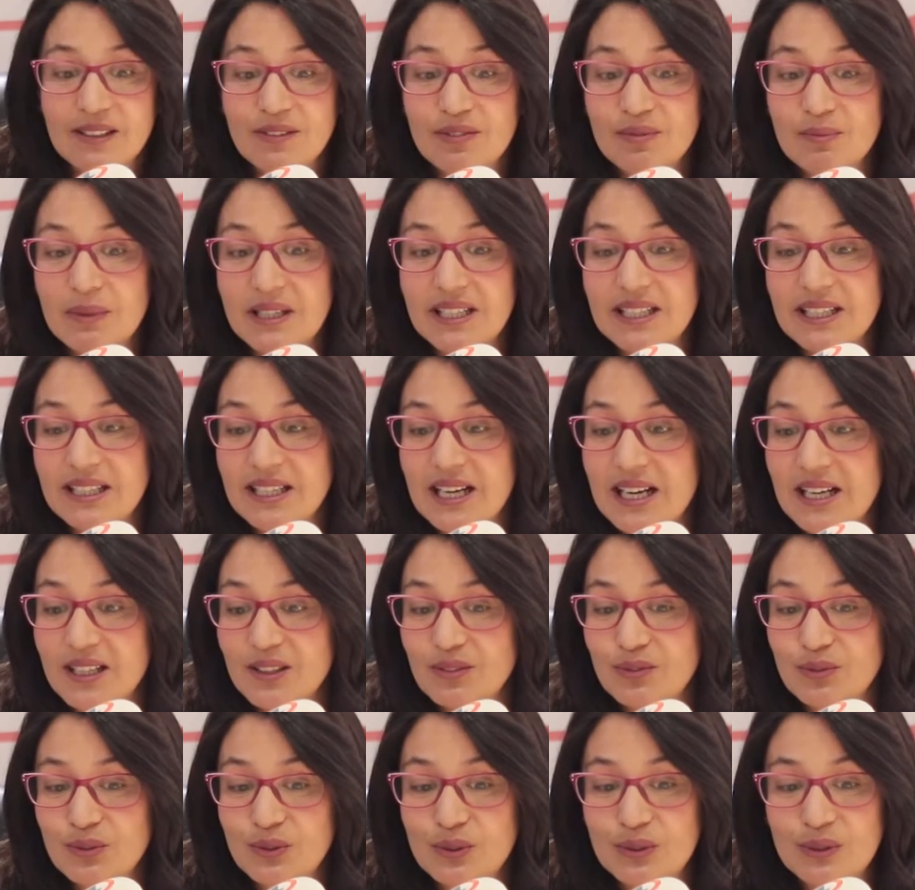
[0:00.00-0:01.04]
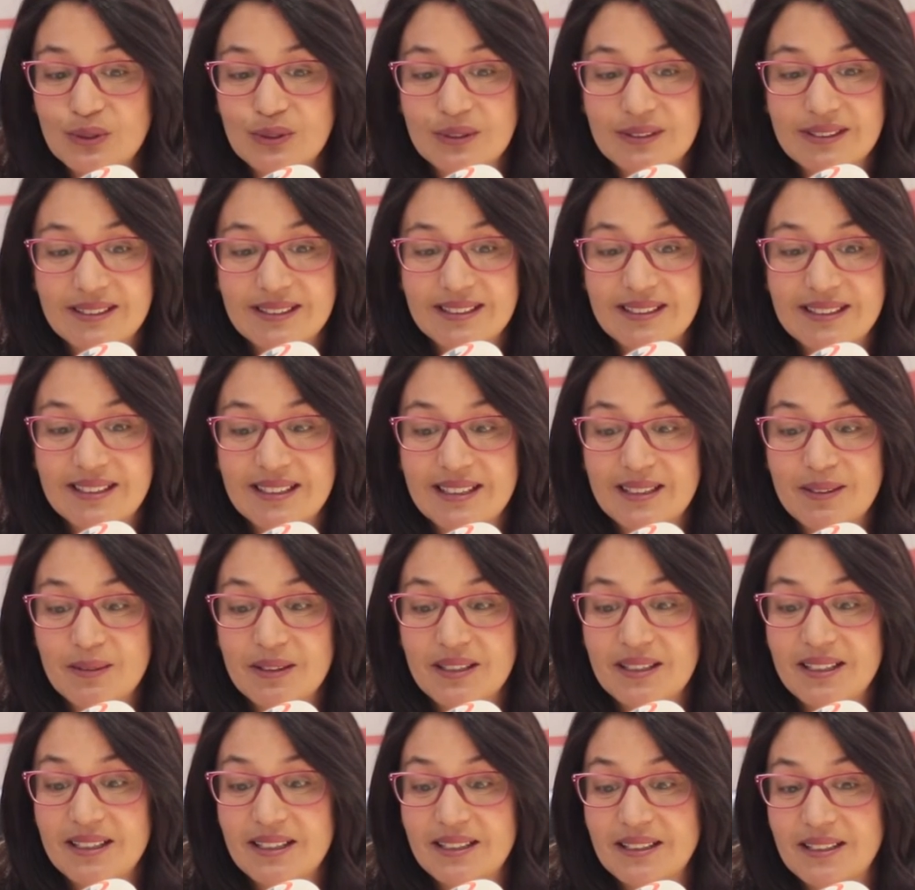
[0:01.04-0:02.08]
كيف ما كنعرفوا
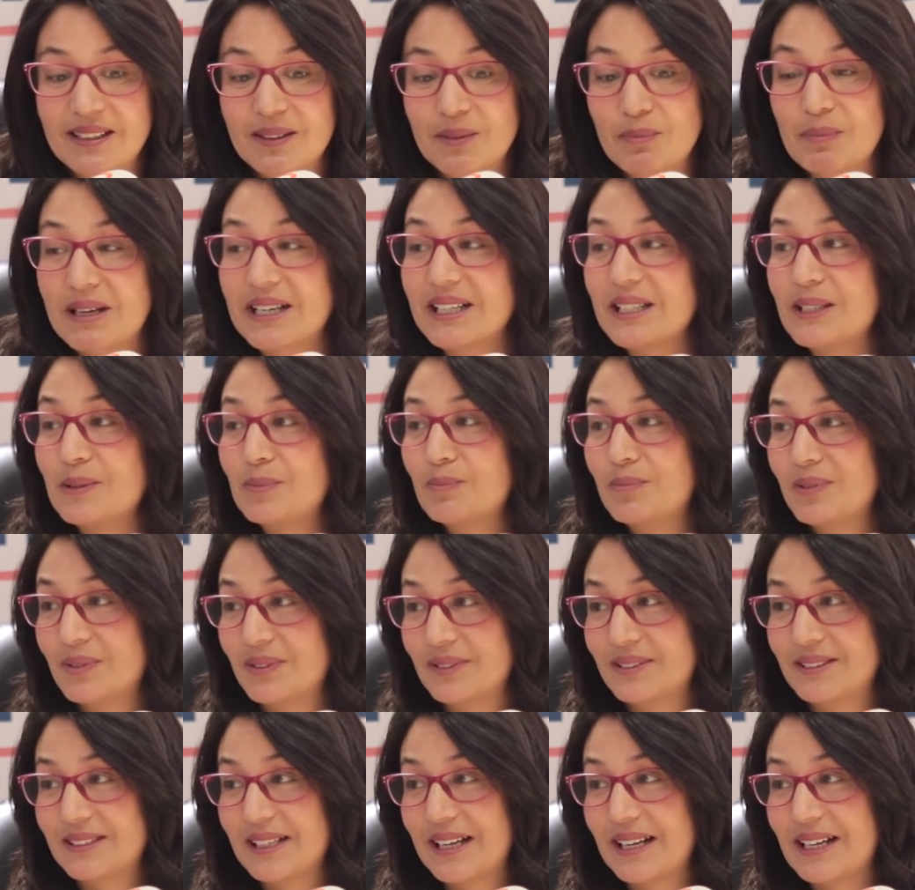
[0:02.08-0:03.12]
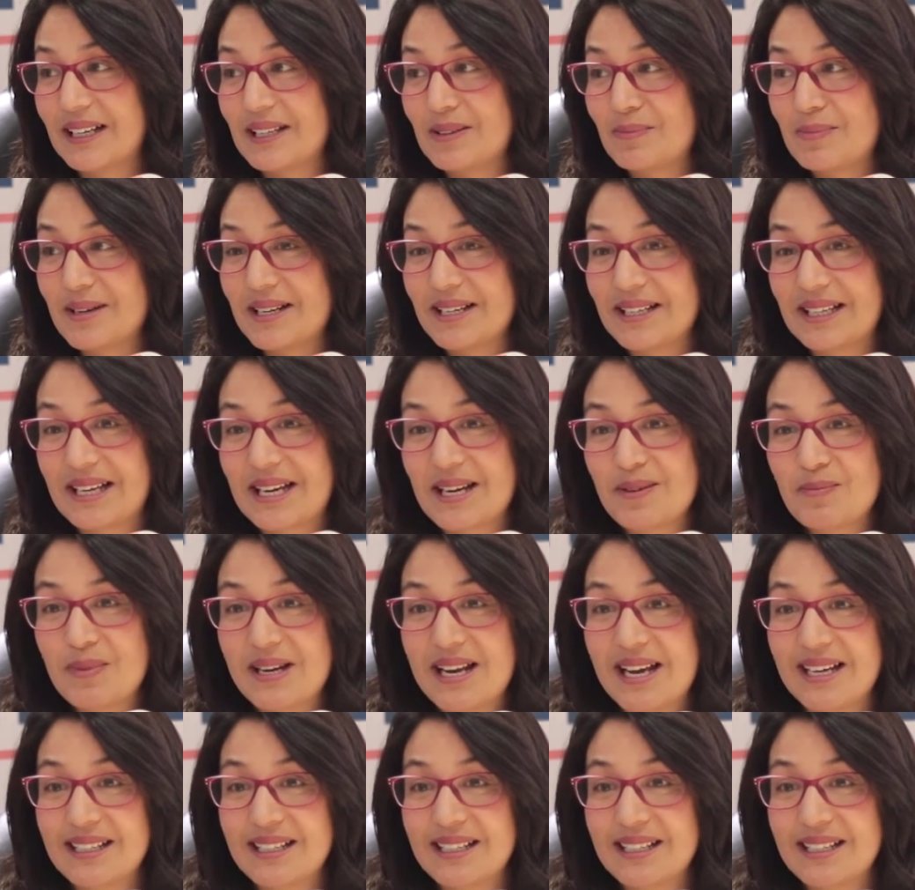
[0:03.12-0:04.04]
المغرب تقريبا كامل